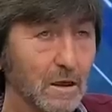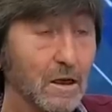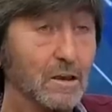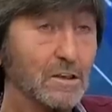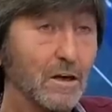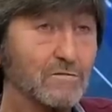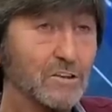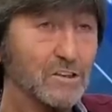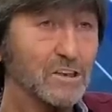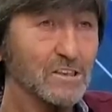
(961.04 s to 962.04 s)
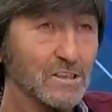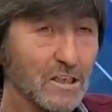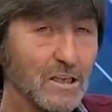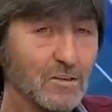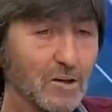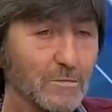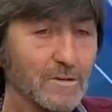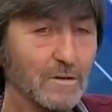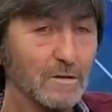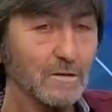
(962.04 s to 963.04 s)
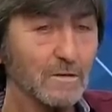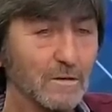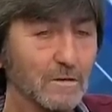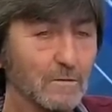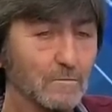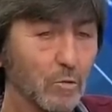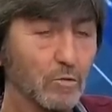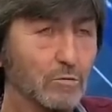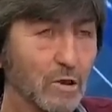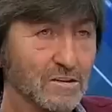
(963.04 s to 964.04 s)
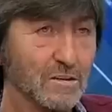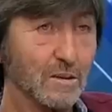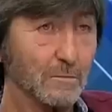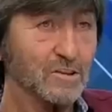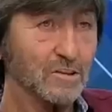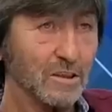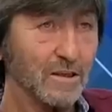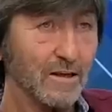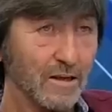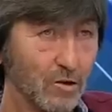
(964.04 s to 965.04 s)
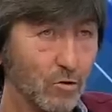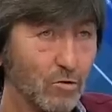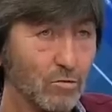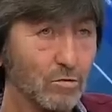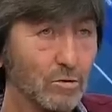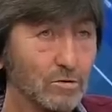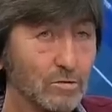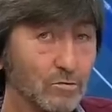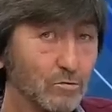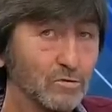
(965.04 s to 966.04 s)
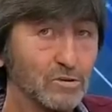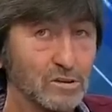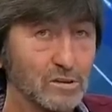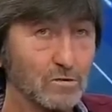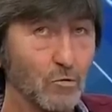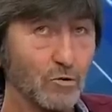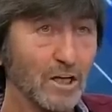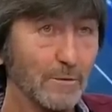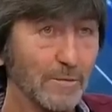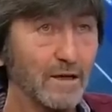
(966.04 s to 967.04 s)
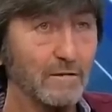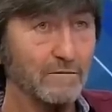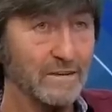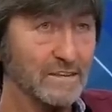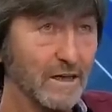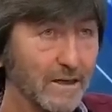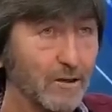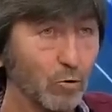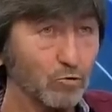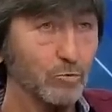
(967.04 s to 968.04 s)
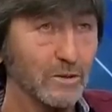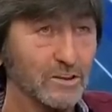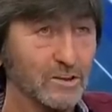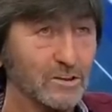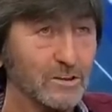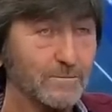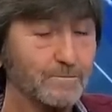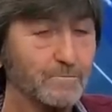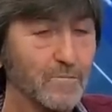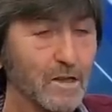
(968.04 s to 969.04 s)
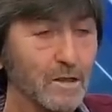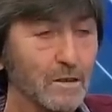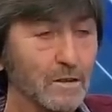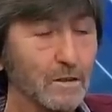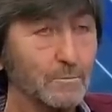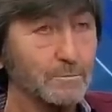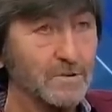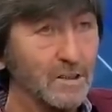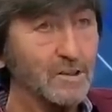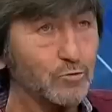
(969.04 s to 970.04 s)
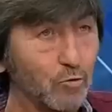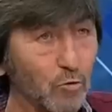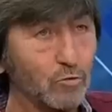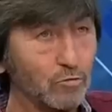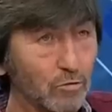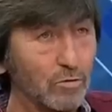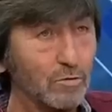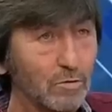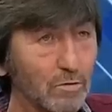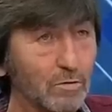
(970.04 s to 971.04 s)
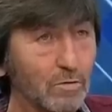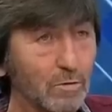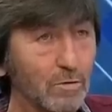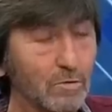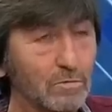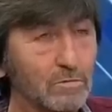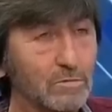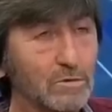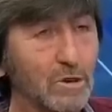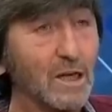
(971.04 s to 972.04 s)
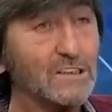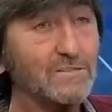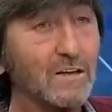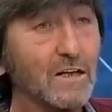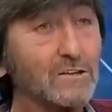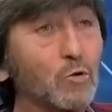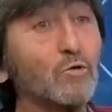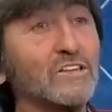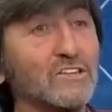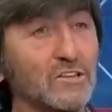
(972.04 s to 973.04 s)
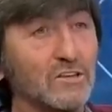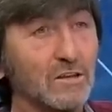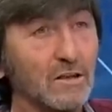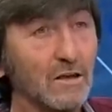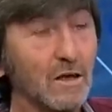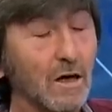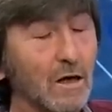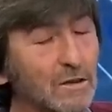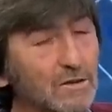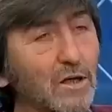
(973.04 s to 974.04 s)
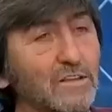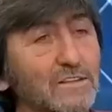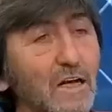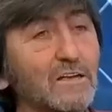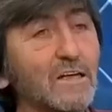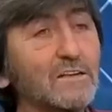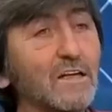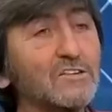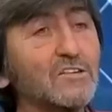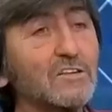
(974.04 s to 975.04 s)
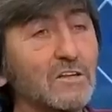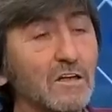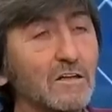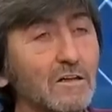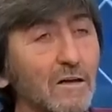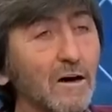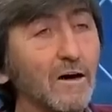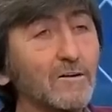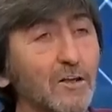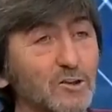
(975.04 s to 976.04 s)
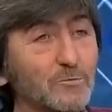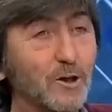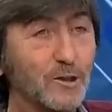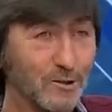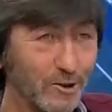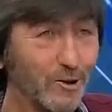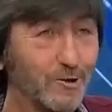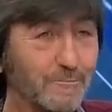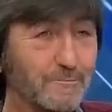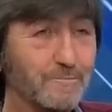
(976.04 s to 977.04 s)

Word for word: 6 hafta içerisinde de tabii bol hazırlık maçı da gerekiyor. Çünkü siz ön eleme vesaire yoktu Beşiktaş'ın. Bir de şu oldu. Transferler çok gecikti. Hatta Sergen Yalçın'la anlaşmayı hatırlayalım.